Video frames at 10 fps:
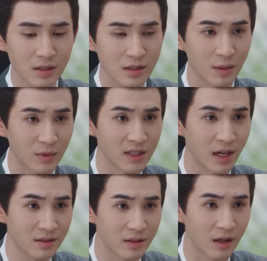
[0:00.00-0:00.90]
是怎么
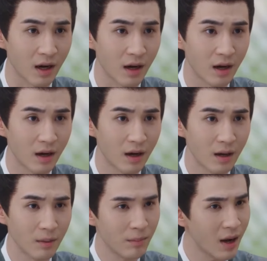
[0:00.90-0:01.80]
想你的？
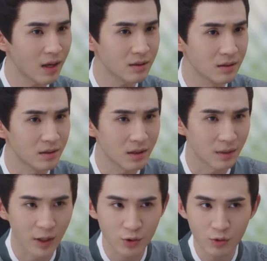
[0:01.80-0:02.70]
怕是你心
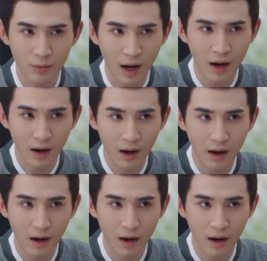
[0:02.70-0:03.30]
里没数吧？